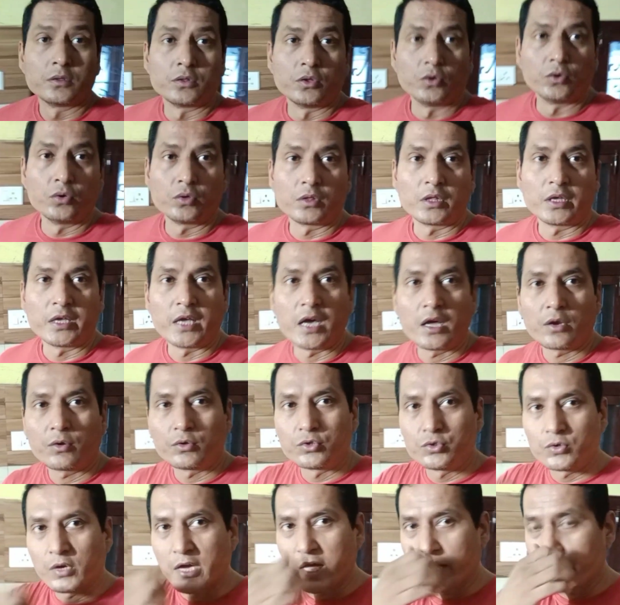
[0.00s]
तो तैयार हो
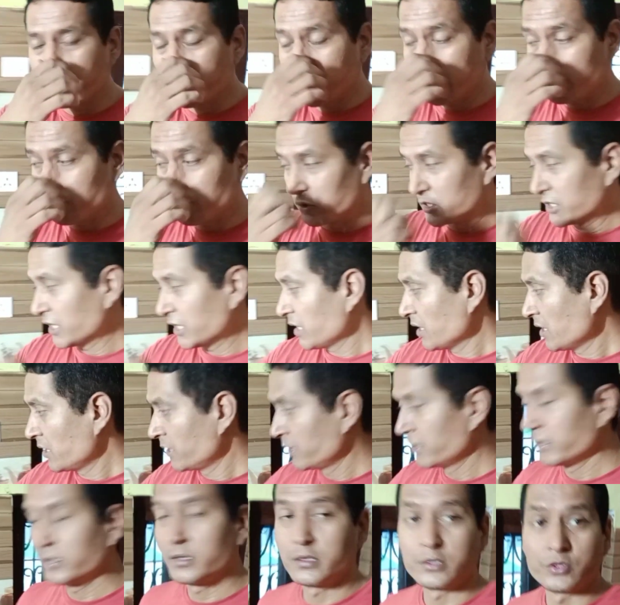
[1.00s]
चुका है मेरा भोजन
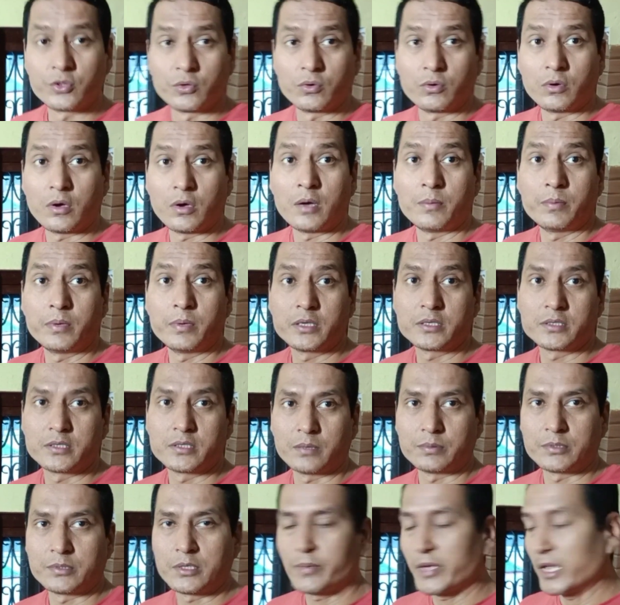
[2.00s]
तो अब
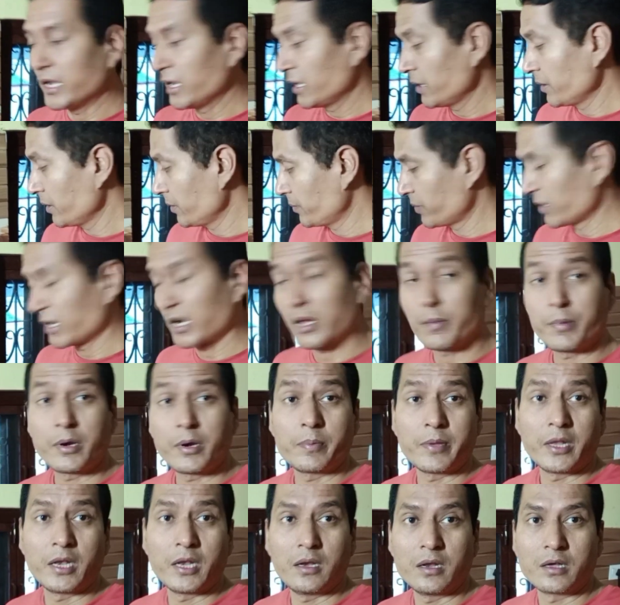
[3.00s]
सबसे पहले
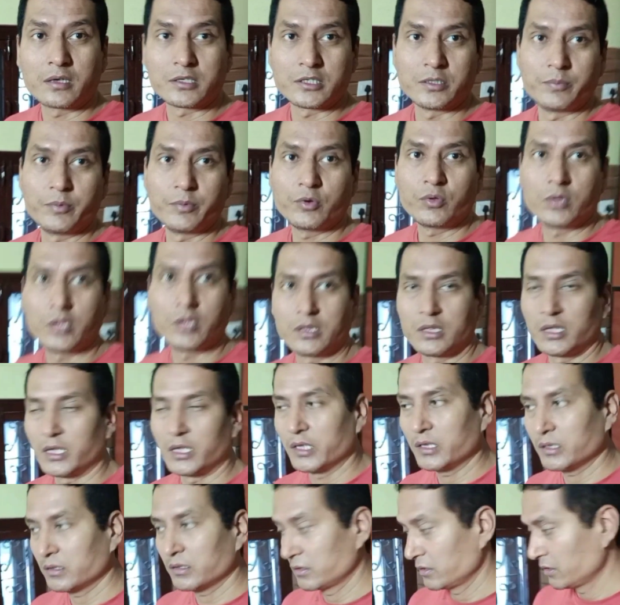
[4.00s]
फटाफट पहले लक्ष्मी को देते
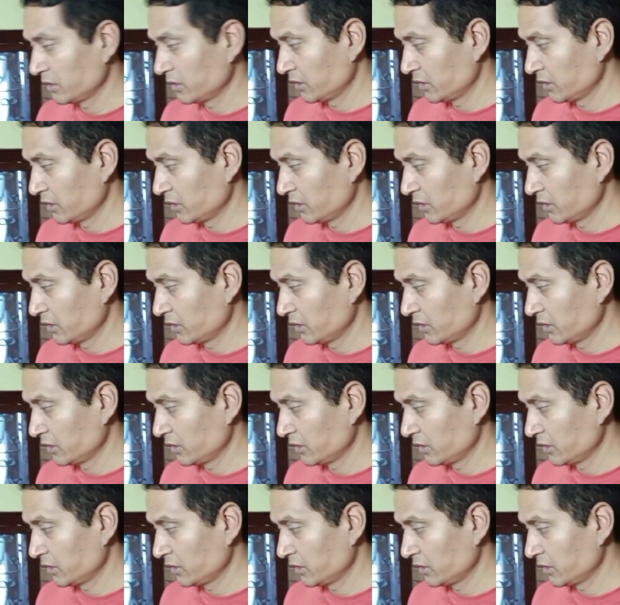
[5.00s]
हैं